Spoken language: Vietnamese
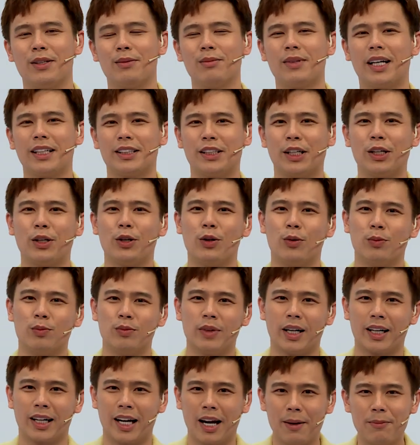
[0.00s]
Chúng ta sẽ cùng
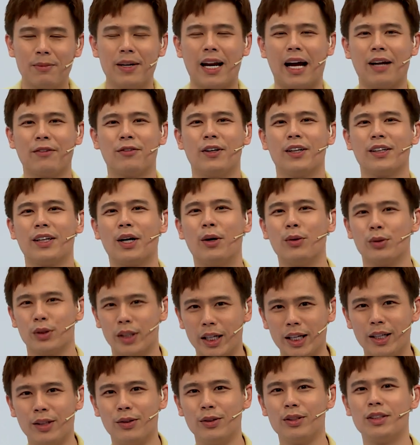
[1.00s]
khép lại phần đầu
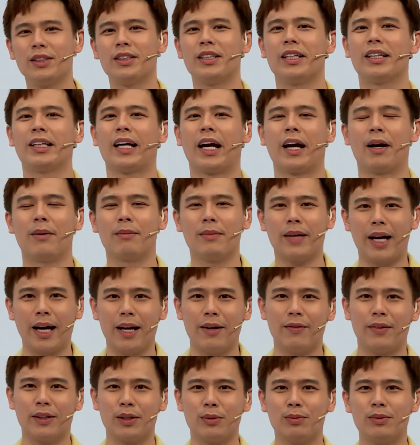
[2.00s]
tiên của chương trình ngày hôm
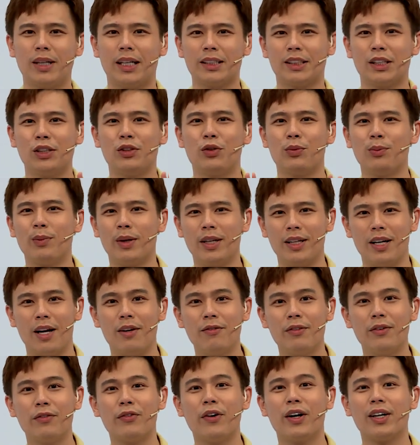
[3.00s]
nay, và chúng ta sẽ chuẩn bị đến
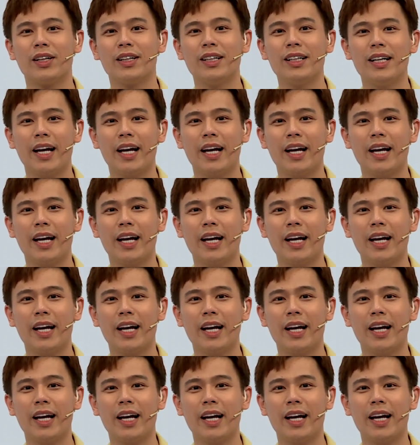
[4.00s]
với phần thứ